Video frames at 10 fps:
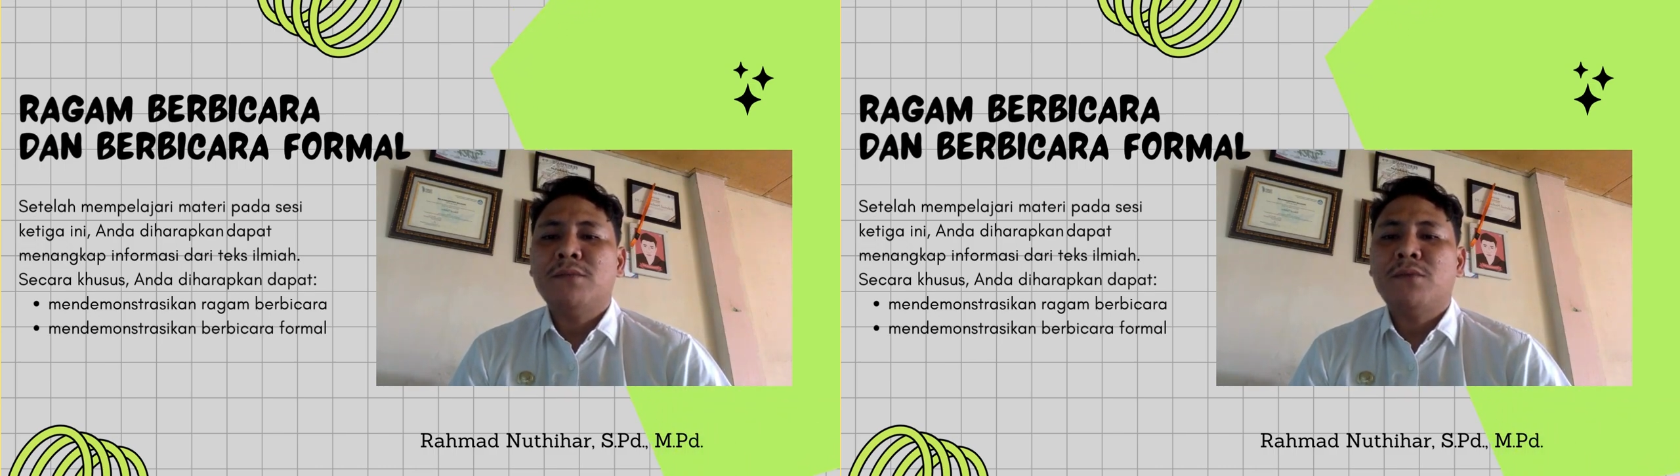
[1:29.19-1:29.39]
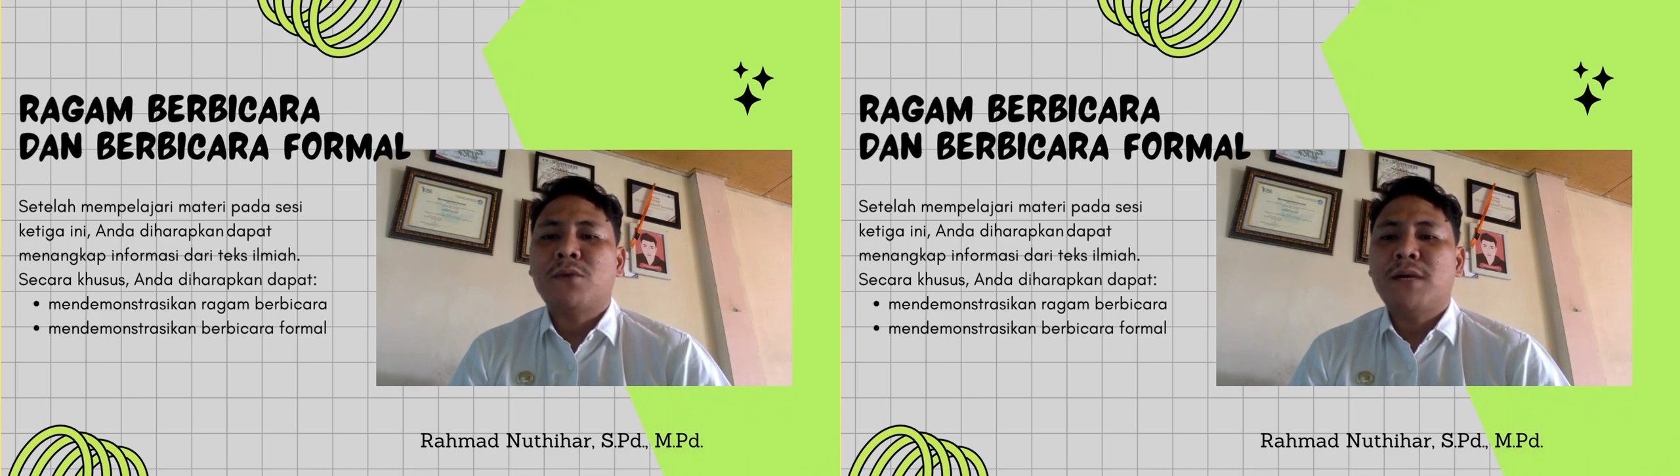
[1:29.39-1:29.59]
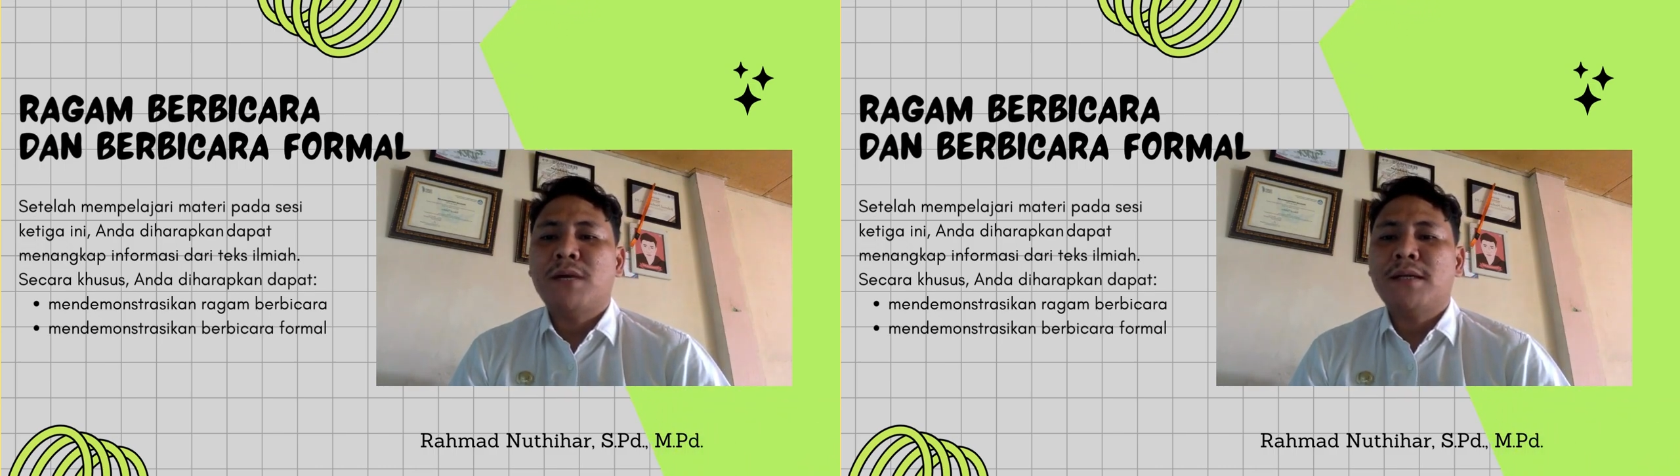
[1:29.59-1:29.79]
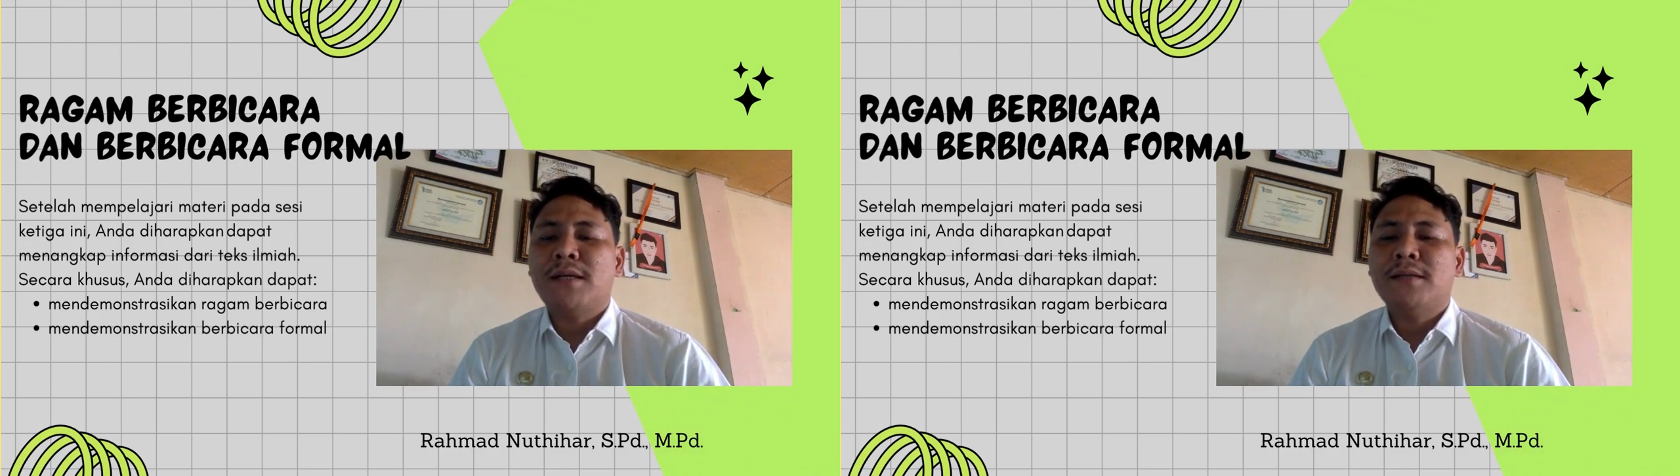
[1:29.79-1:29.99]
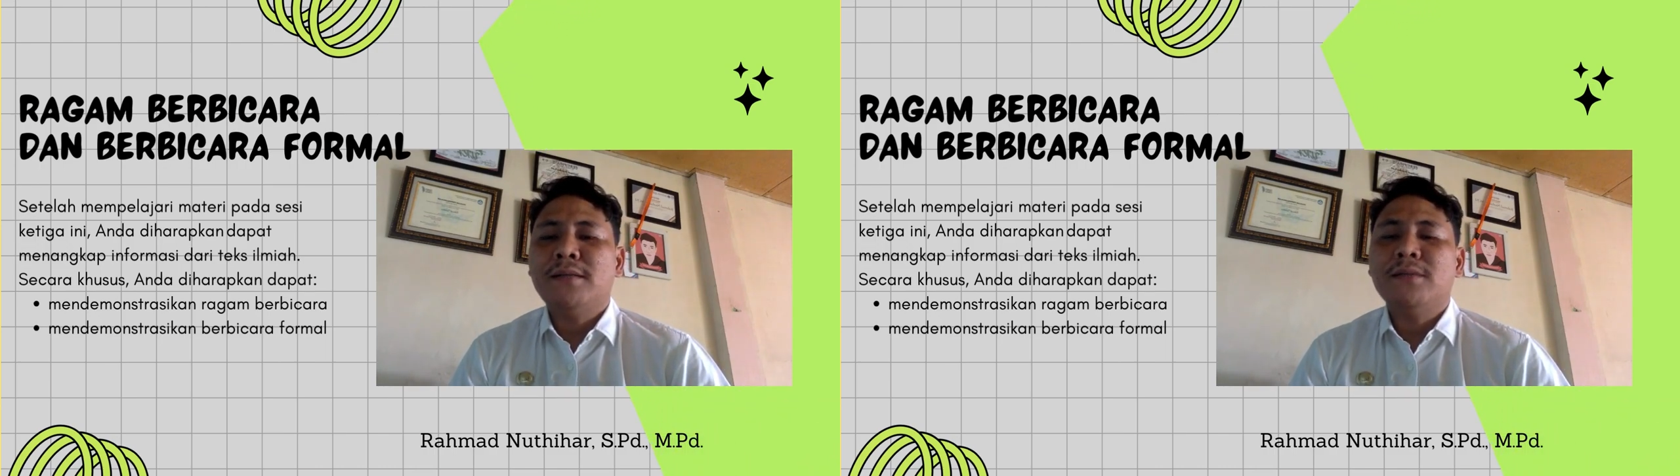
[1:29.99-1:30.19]
formal
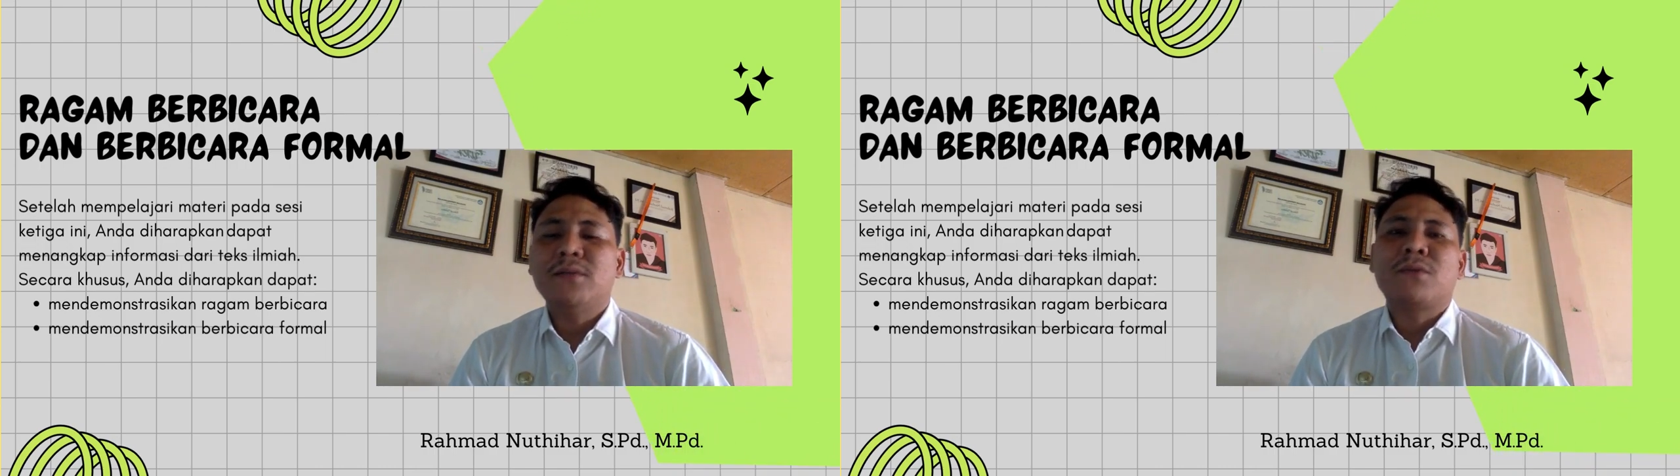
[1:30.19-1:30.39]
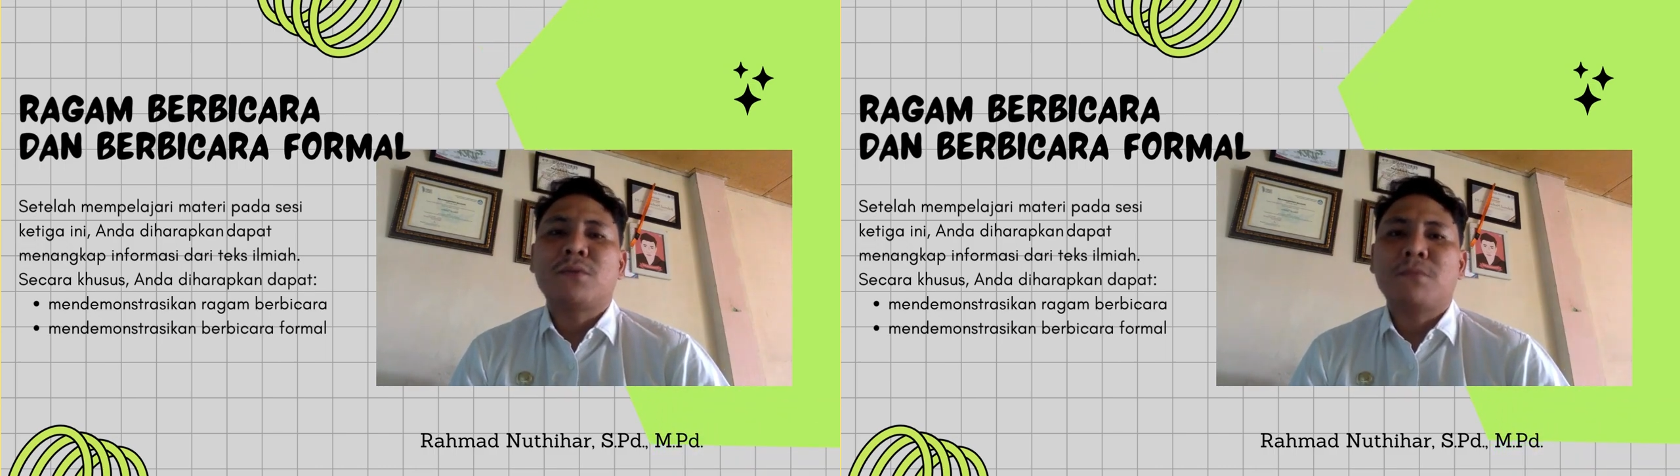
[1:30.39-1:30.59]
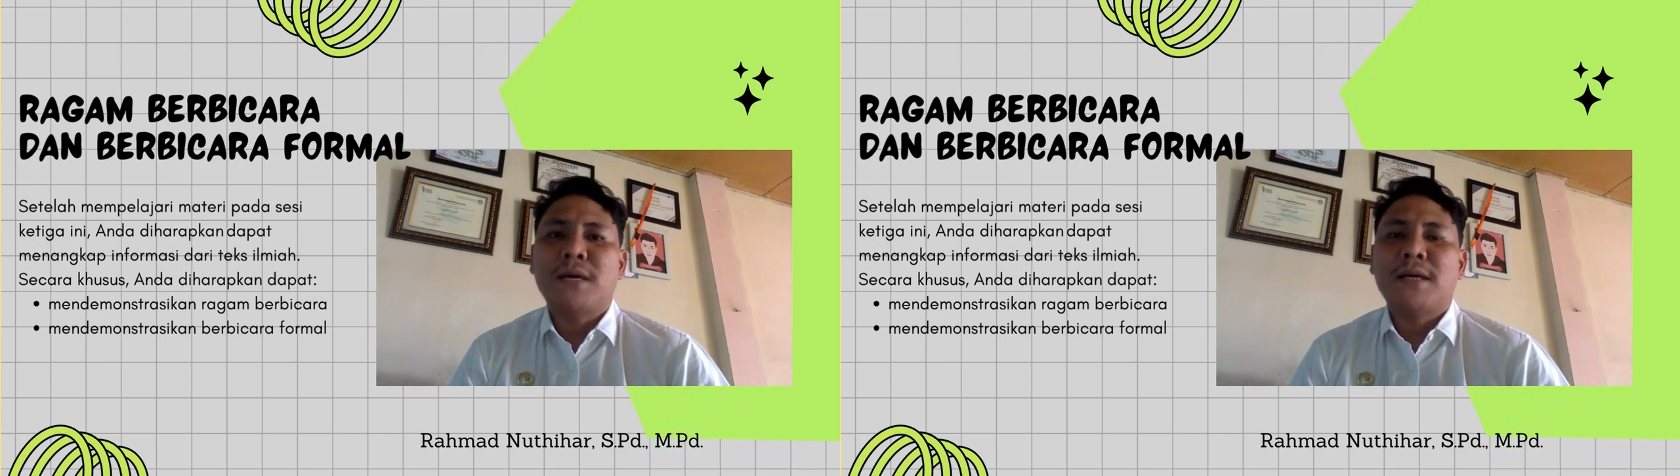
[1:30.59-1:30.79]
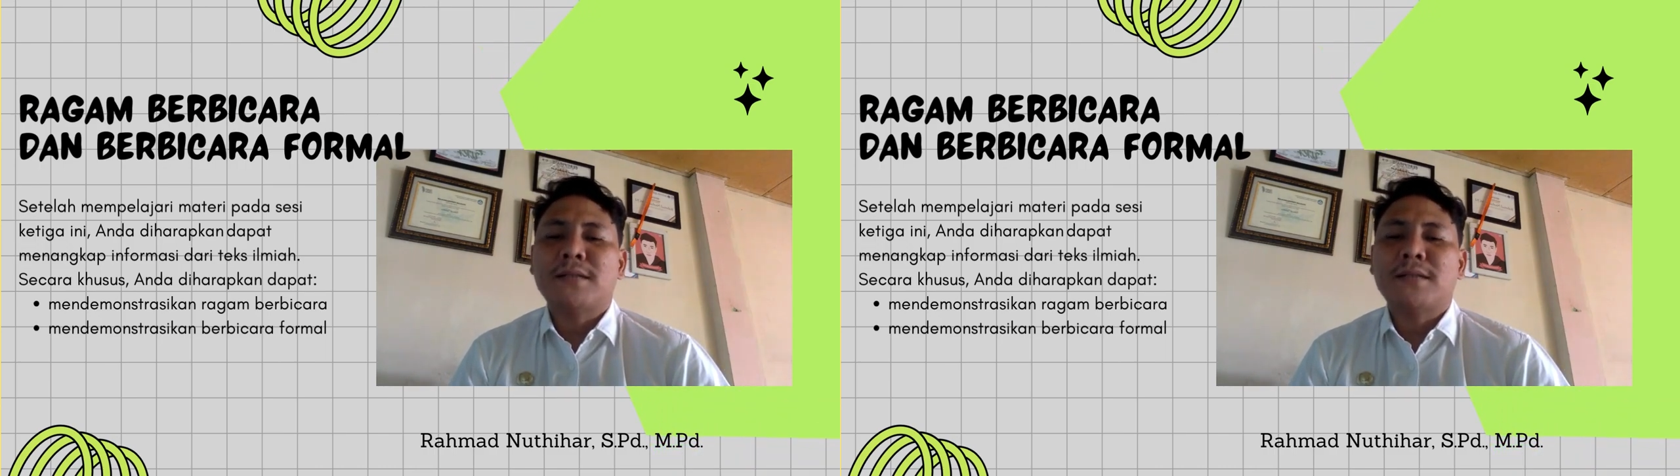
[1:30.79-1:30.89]
dan nonformal.